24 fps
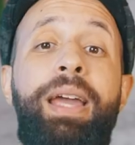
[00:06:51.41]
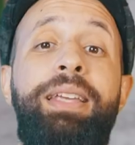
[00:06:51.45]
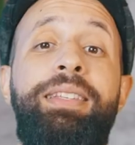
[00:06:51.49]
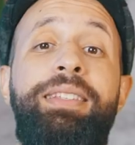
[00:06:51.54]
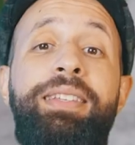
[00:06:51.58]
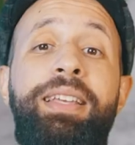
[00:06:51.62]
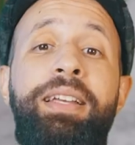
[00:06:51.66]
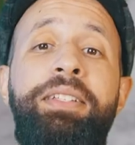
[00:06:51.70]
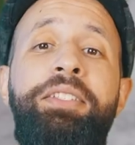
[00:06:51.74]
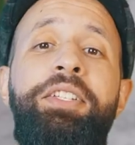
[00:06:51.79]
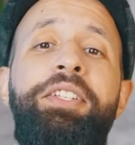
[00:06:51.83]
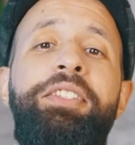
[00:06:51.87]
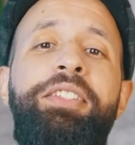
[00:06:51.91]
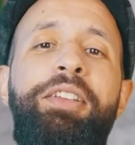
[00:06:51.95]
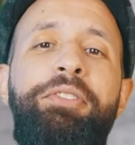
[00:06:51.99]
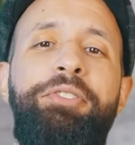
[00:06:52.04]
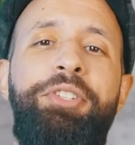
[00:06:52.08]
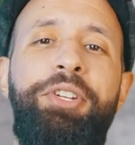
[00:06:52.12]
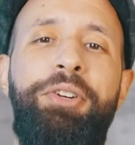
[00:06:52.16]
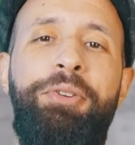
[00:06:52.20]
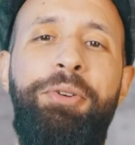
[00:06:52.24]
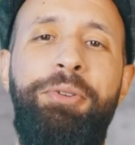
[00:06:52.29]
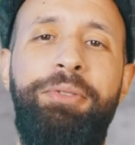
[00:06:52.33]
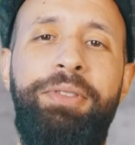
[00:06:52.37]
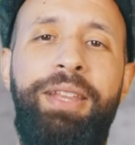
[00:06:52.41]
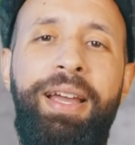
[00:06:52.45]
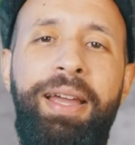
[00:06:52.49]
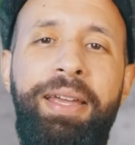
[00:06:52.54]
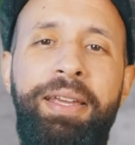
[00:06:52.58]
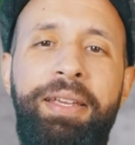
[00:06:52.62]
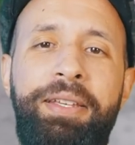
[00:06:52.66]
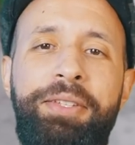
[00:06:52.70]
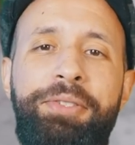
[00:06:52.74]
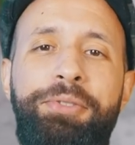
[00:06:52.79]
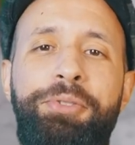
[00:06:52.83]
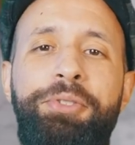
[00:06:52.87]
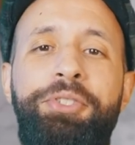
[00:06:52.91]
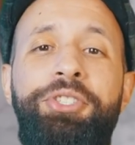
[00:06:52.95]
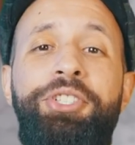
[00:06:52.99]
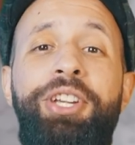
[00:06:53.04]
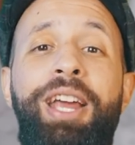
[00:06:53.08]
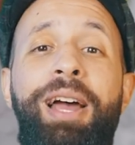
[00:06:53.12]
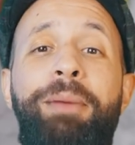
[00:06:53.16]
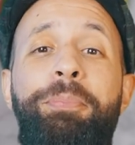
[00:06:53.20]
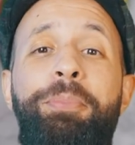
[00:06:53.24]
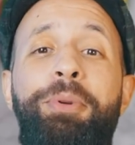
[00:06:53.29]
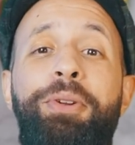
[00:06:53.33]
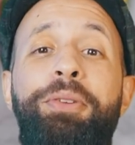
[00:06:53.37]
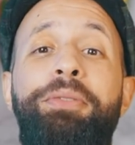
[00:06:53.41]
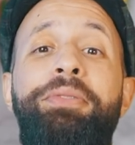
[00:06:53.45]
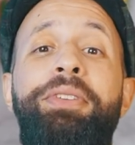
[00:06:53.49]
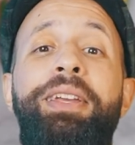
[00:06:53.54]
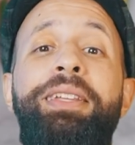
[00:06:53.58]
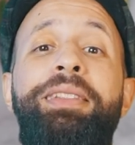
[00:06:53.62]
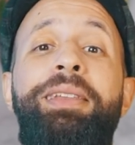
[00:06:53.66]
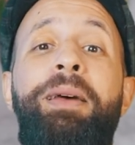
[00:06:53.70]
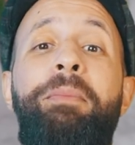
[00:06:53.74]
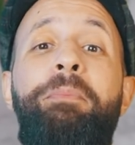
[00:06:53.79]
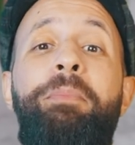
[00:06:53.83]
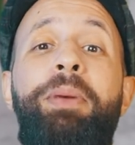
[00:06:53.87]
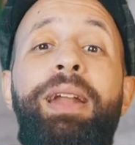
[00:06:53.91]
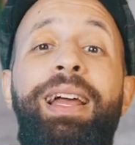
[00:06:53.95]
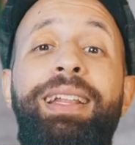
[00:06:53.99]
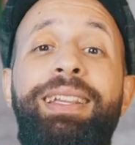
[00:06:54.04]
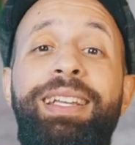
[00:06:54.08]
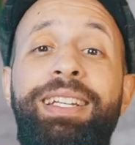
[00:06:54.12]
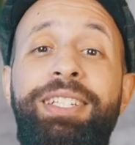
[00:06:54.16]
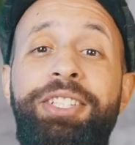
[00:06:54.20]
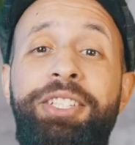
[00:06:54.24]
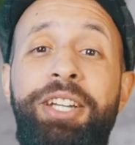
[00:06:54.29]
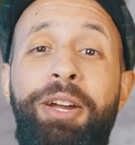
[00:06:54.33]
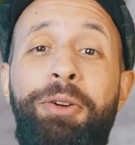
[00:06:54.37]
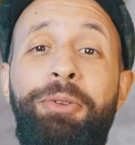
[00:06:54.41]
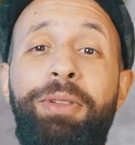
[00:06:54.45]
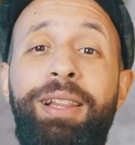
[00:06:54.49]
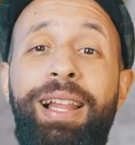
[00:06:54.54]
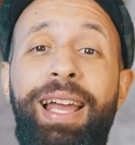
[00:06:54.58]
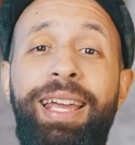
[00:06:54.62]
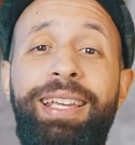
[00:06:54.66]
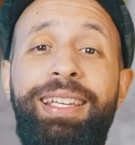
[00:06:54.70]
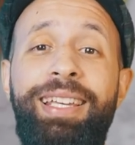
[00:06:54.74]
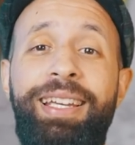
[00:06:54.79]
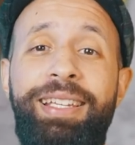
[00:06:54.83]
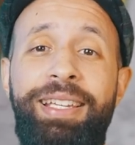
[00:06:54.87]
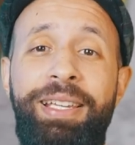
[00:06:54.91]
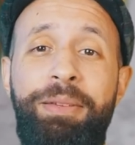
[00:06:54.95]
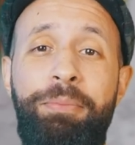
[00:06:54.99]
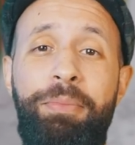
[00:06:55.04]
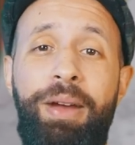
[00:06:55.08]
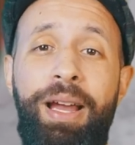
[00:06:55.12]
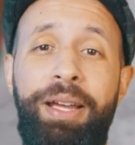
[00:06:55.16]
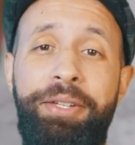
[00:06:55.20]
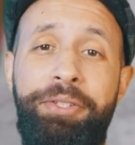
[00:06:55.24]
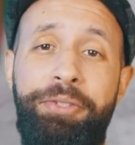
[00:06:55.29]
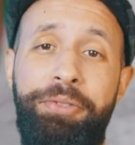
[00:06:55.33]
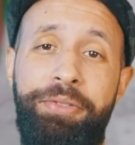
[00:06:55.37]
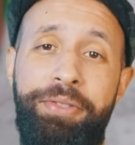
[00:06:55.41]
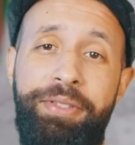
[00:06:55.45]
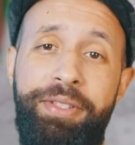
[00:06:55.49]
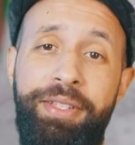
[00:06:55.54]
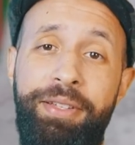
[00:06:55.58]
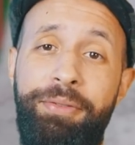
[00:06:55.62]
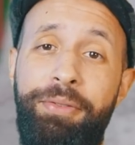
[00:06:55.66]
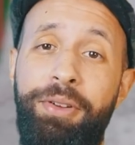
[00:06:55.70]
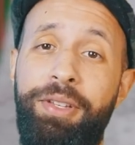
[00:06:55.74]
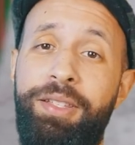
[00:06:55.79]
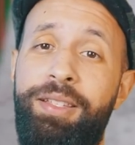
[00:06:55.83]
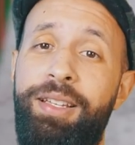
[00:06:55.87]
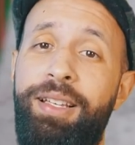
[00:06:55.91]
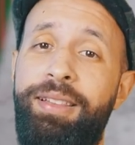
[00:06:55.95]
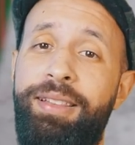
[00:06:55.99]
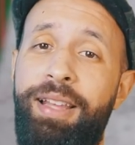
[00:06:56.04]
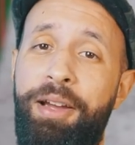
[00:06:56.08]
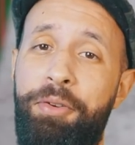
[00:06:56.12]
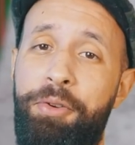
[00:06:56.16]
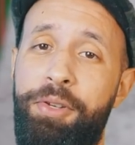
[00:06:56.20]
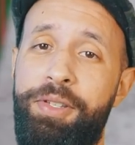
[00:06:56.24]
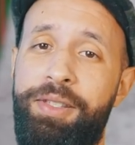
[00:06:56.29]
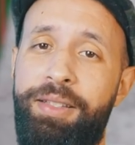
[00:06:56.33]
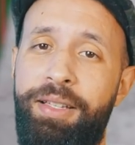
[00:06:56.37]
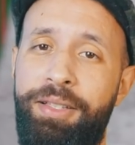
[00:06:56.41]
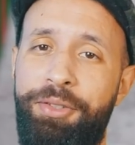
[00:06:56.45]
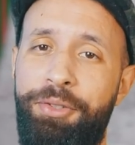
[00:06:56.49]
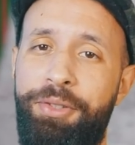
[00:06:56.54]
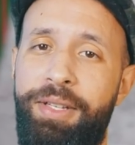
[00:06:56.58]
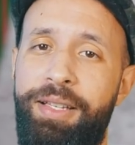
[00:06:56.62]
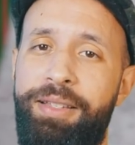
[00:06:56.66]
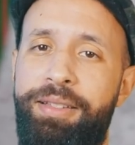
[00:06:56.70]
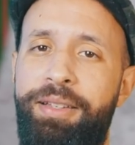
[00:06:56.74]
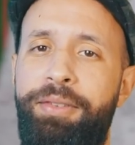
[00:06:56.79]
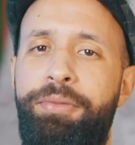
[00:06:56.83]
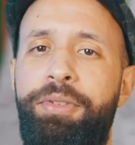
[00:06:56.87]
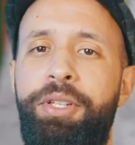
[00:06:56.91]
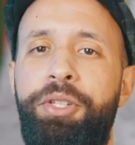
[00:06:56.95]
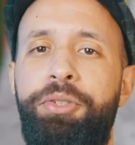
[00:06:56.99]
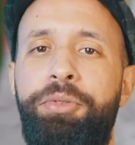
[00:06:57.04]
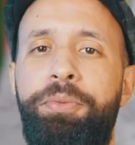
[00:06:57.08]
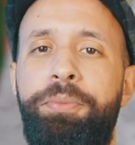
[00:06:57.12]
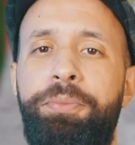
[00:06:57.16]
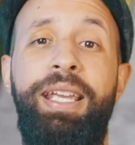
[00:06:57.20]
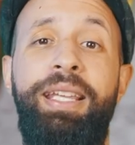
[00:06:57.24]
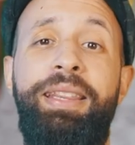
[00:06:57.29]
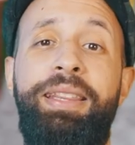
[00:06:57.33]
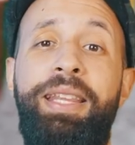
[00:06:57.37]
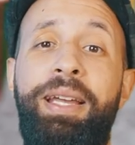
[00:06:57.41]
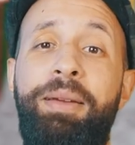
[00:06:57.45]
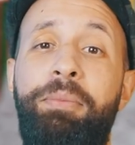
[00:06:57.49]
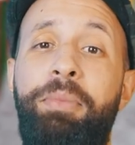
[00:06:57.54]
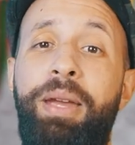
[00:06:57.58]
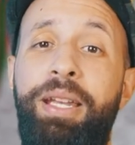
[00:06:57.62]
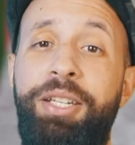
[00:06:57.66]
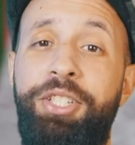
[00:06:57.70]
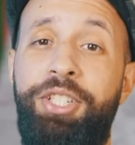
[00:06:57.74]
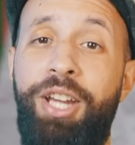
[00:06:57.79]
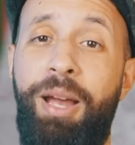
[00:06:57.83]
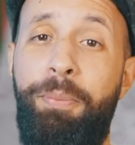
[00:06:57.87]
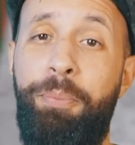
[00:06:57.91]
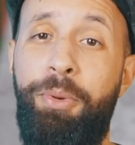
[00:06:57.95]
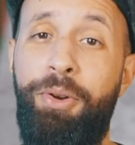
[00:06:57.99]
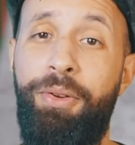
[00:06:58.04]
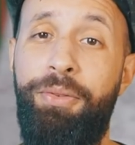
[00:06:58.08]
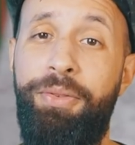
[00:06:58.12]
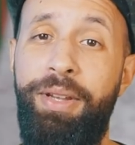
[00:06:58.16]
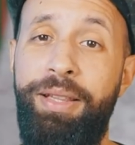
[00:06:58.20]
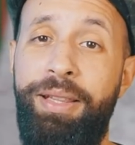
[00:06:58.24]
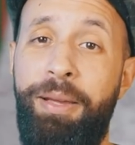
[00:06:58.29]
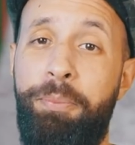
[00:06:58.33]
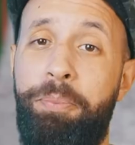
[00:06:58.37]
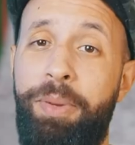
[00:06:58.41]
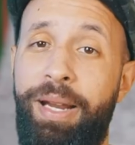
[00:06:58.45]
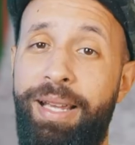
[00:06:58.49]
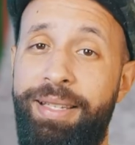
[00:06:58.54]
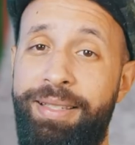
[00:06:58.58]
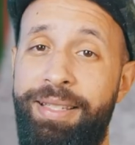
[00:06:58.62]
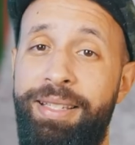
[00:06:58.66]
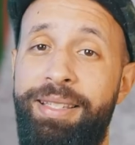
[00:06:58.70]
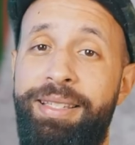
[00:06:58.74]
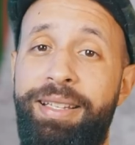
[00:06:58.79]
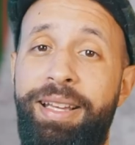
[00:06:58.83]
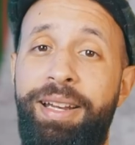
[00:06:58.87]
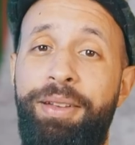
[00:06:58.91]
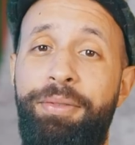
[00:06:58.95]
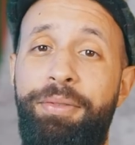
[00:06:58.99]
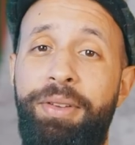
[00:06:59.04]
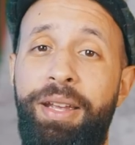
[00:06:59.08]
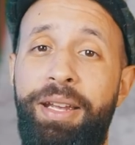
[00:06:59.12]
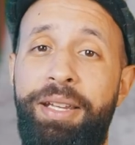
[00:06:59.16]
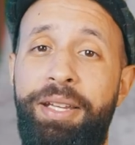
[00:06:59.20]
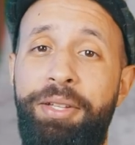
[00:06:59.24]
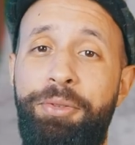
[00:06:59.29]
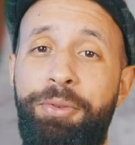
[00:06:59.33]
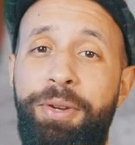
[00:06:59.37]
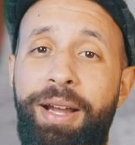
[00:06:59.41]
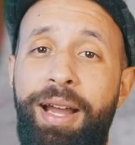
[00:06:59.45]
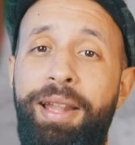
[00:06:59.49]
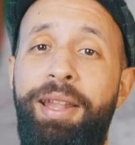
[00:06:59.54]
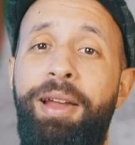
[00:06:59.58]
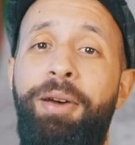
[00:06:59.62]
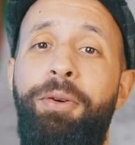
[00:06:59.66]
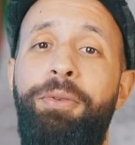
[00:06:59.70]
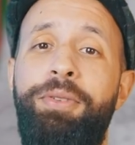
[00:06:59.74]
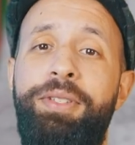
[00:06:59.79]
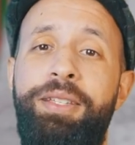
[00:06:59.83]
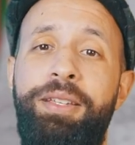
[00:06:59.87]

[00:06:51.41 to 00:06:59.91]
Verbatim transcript: Mas antes de eu te contar isso, já aproveita para deixar o like aqui embaixo se você tá gostando desse vídeo. E também já aproveita para se inscrever aqui no canal.